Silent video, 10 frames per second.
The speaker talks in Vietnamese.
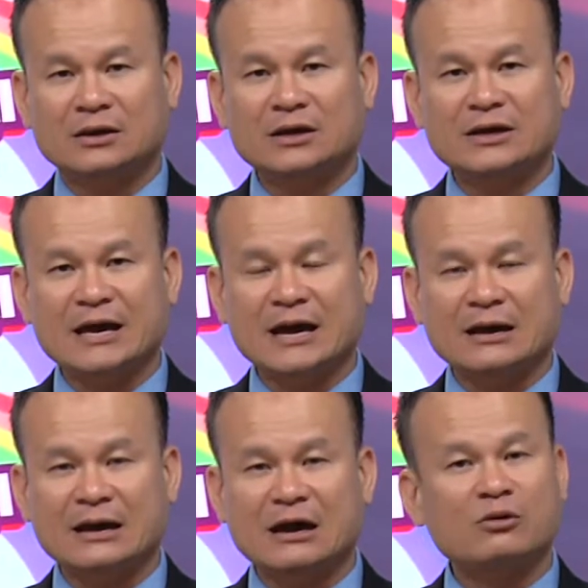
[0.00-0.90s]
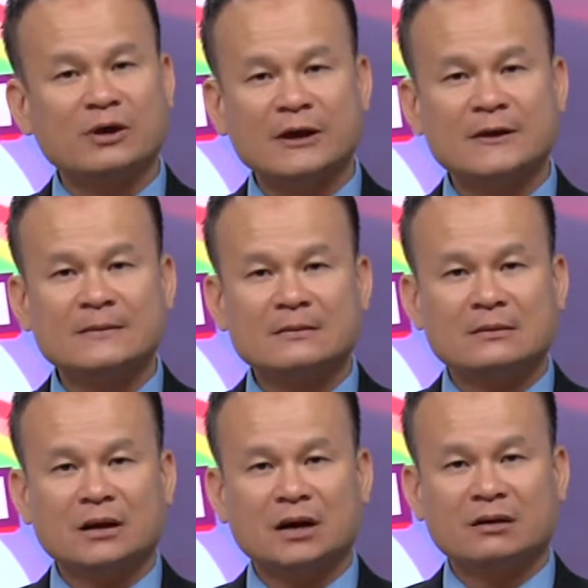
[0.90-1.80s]
những cái dàn karaoke
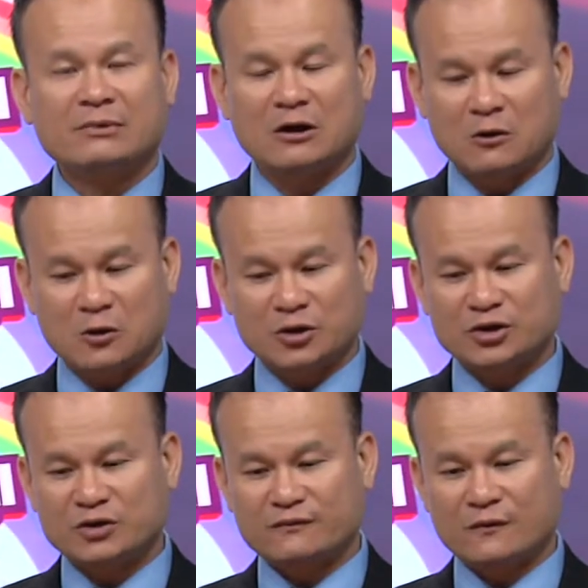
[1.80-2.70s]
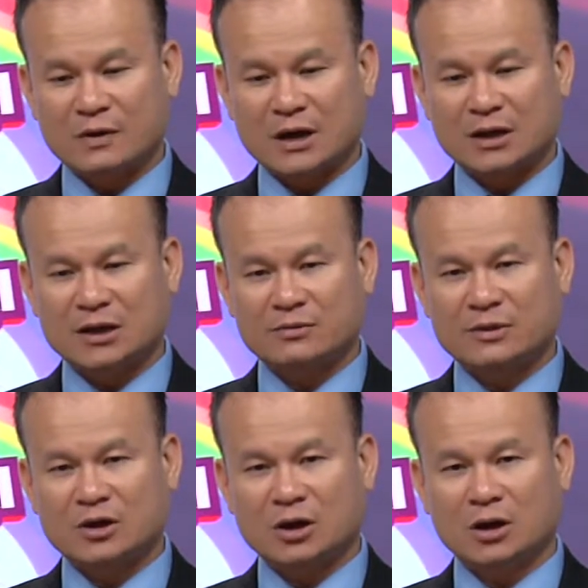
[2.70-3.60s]
à, và họ có cái dịch vụ là khi
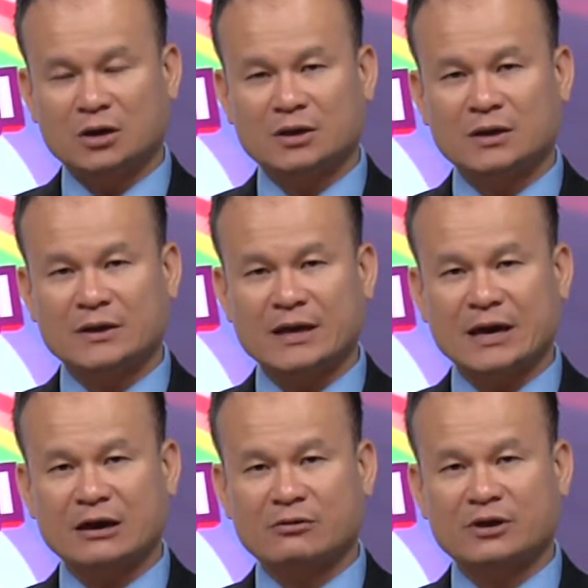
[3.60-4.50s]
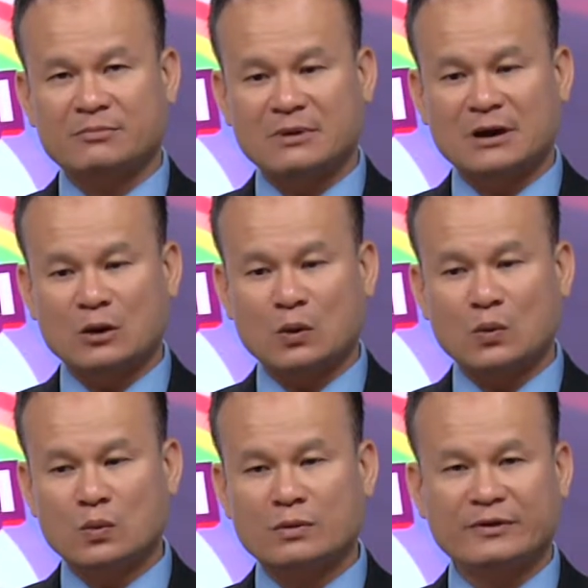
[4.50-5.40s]
vì có những cái dàn karaoke mà
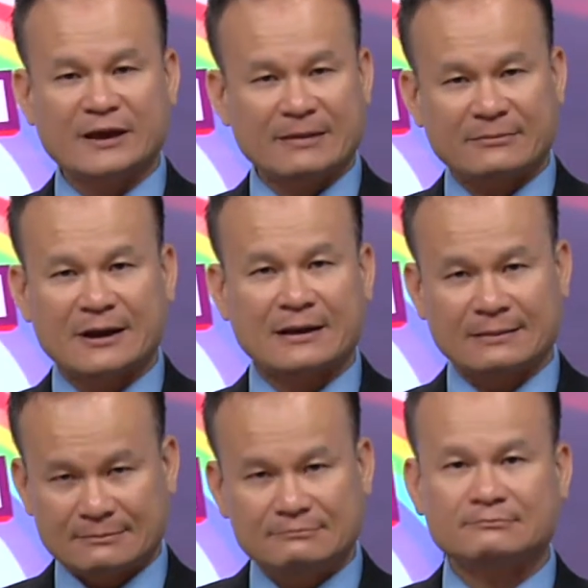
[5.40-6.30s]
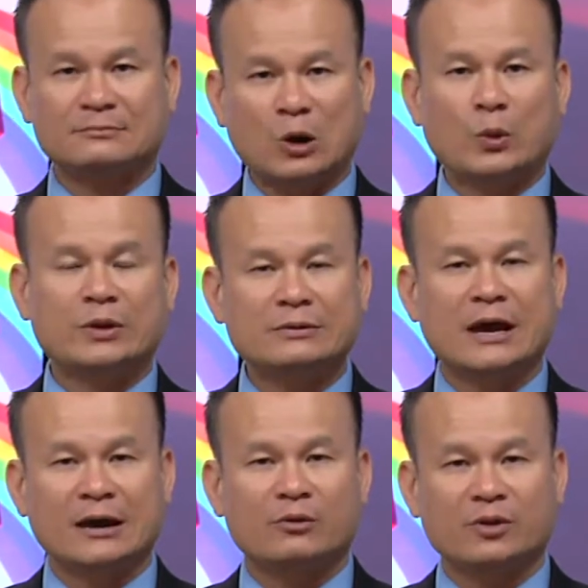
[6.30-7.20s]
cũ bị đem ra đổi
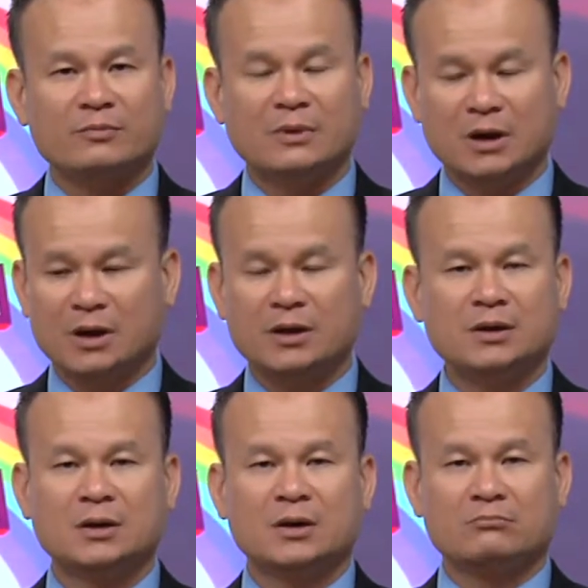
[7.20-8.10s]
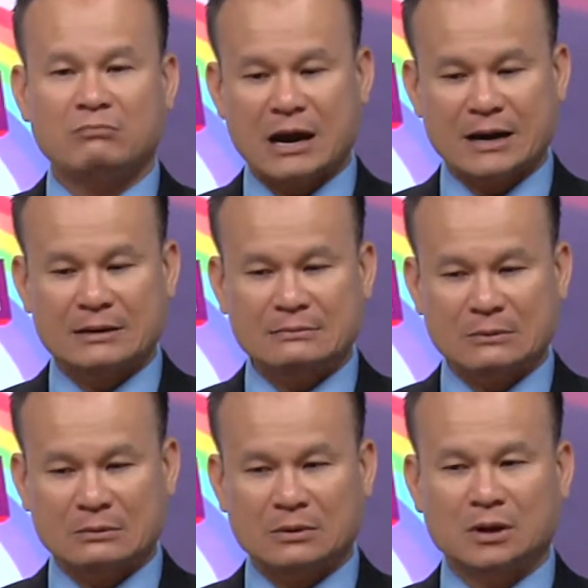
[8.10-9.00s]
dàn karaoke mới bán
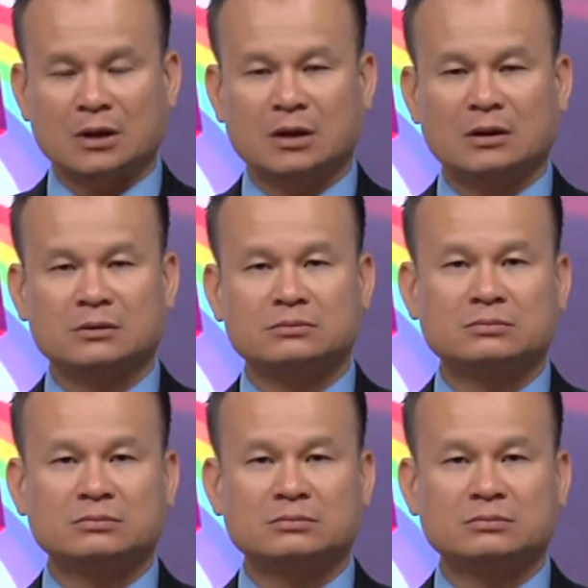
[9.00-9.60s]
à,